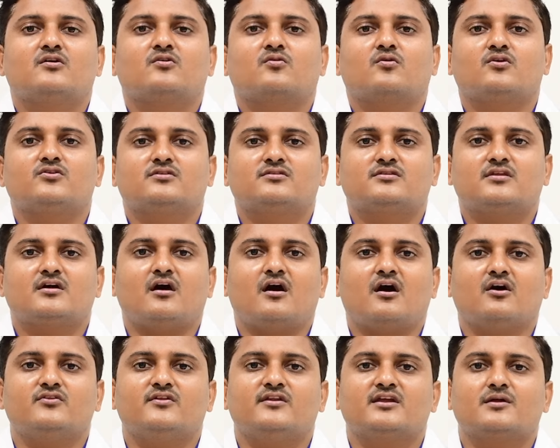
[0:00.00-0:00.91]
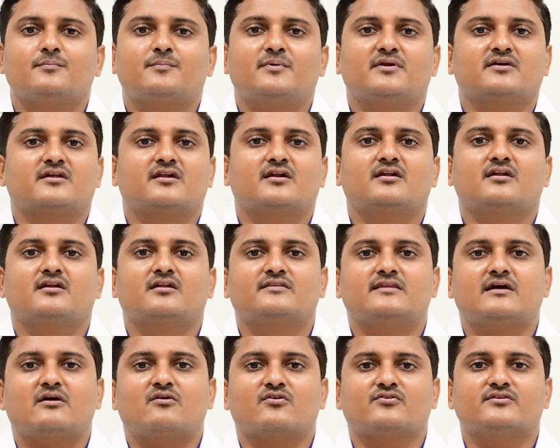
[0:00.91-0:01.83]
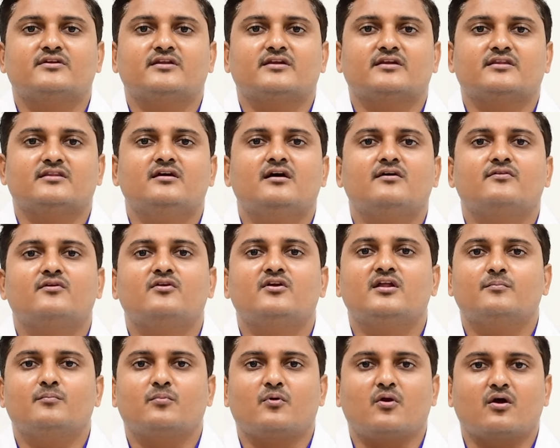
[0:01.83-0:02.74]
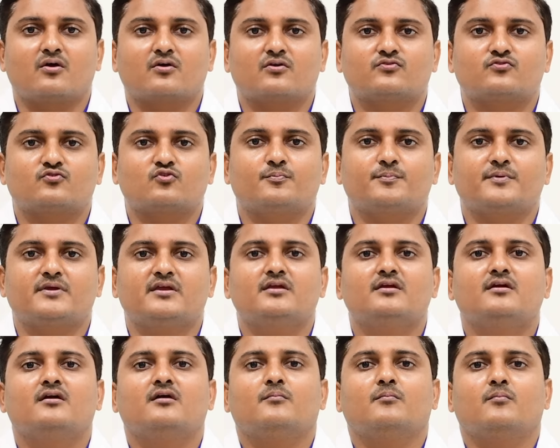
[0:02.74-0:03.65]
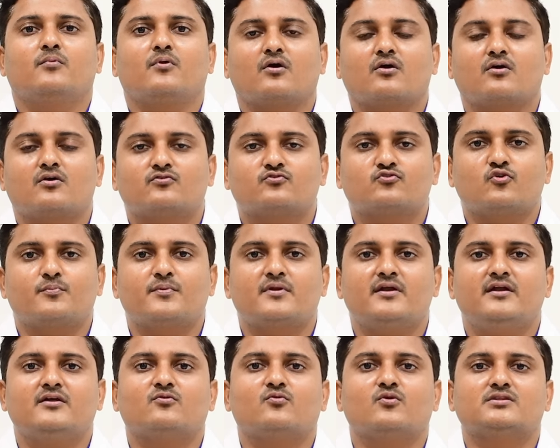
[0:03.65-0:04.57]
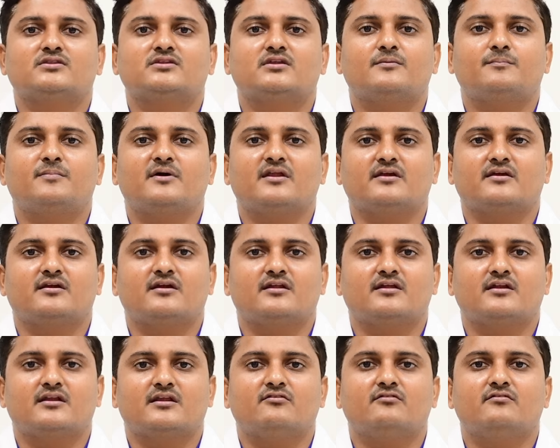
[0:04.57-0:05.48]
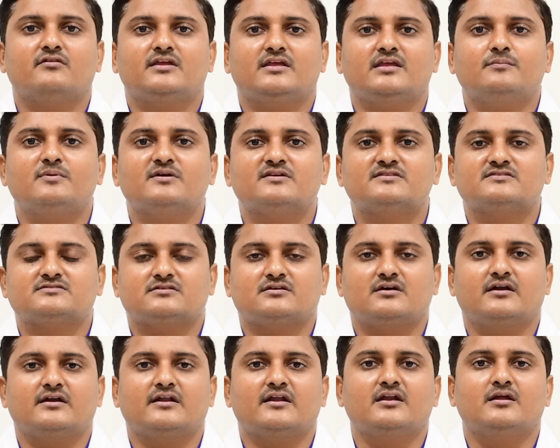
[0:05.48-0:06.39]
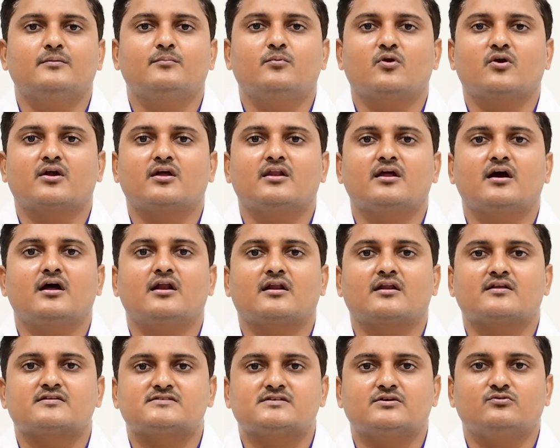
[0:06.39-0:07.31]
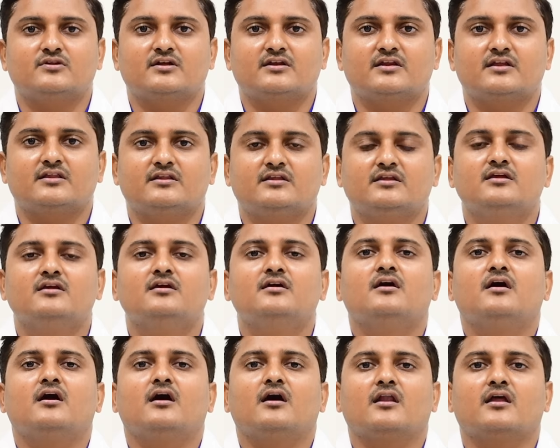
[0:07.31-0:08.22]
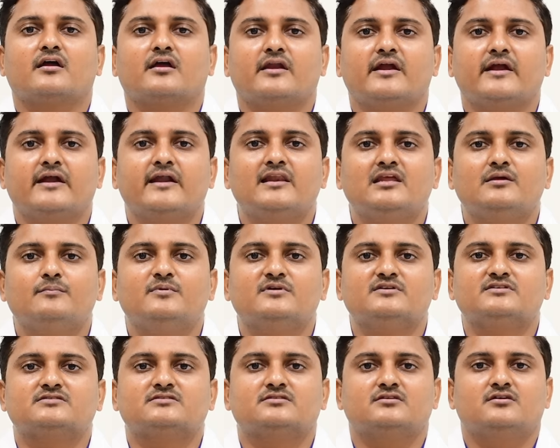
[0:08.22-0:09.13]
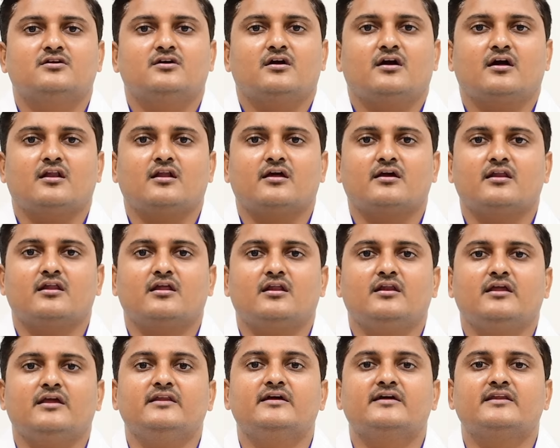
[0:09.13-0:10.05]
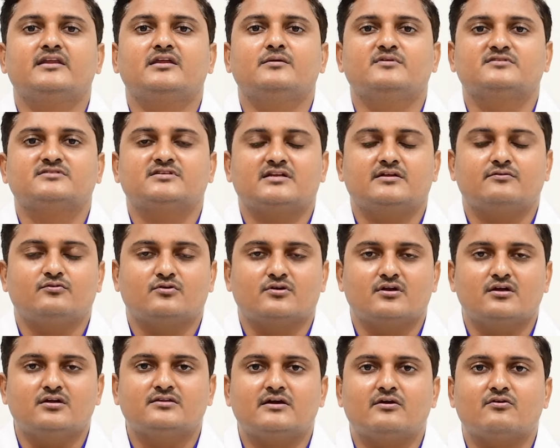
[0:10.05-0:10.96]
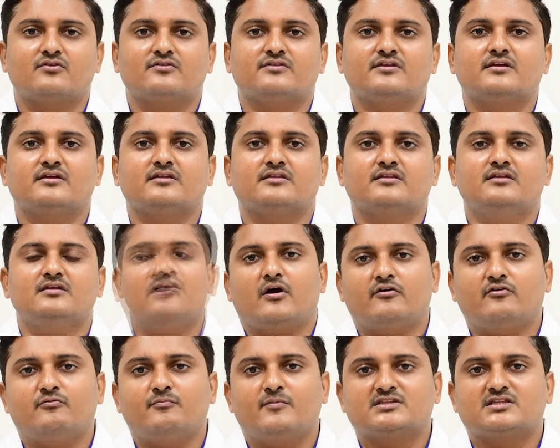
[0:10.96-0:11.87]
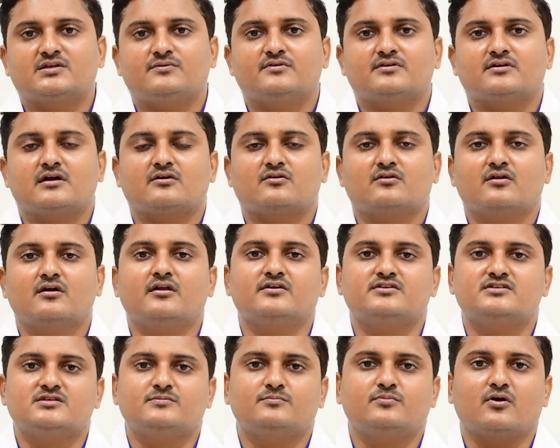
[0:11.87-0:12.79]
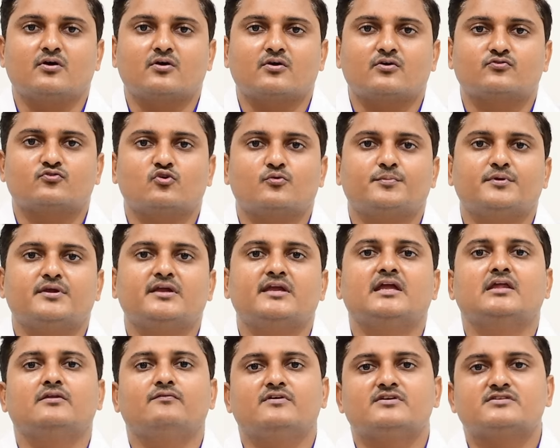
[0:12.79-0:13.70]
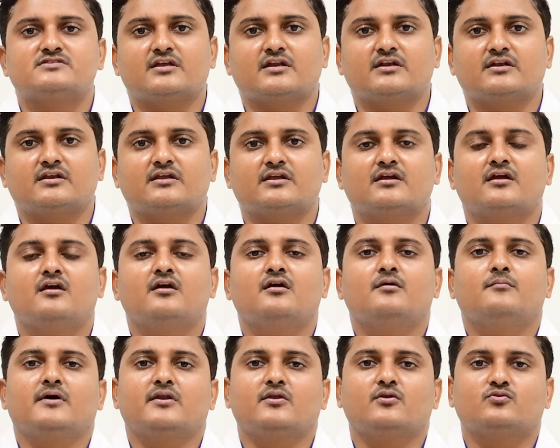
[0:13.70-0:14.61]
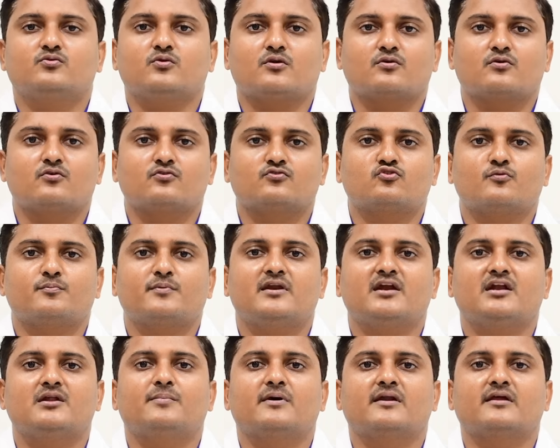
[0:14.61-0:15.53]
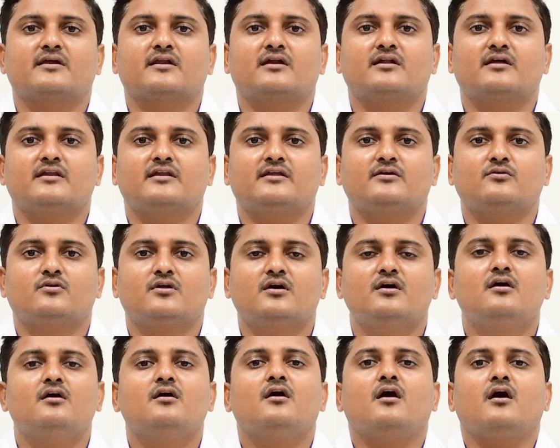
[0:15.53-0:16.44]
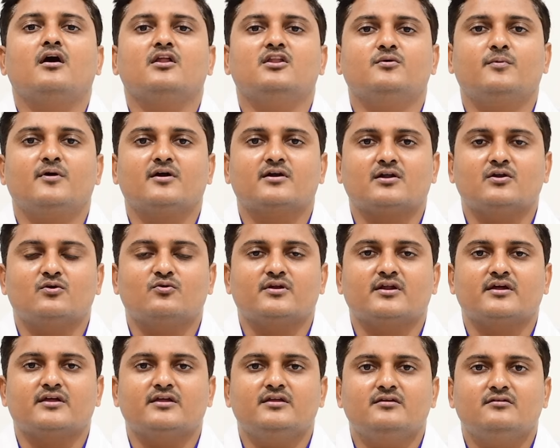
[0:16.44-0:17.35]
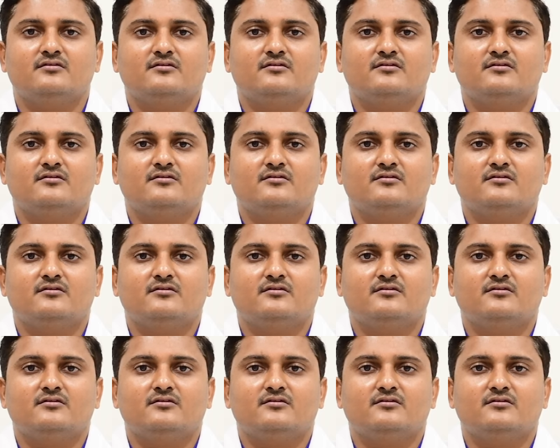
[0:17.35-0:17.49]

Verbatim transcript: కొత్త ఆధునిక పరికరాలు అనేవి తేవడం జరిగింది అందులోనే బ్రాంకోస్కోపీ బ్రాంకోస్కోపీలోనే కొత్త పరికరాలు అనేవి ఈబస్ అంటే బ్రాంకిల్ అల్ట్రాసౌండ్ అనేది అలాగే రేడియల్ ఈబస్ అలాగే లీనియర్ ఈబస్ అనేవి కూడా తేవడం జరిగింది అవి మాత్రమే కాకుండా రిజిడ్ బ్రాంకోస్కోపీ ఎయిర్వే స్టెంటింగ్ మరియు త్వరకోస్కోపీ లాంటి పరికరాలు అనేవి కూడా అందుబాటులో ఉన్నాయి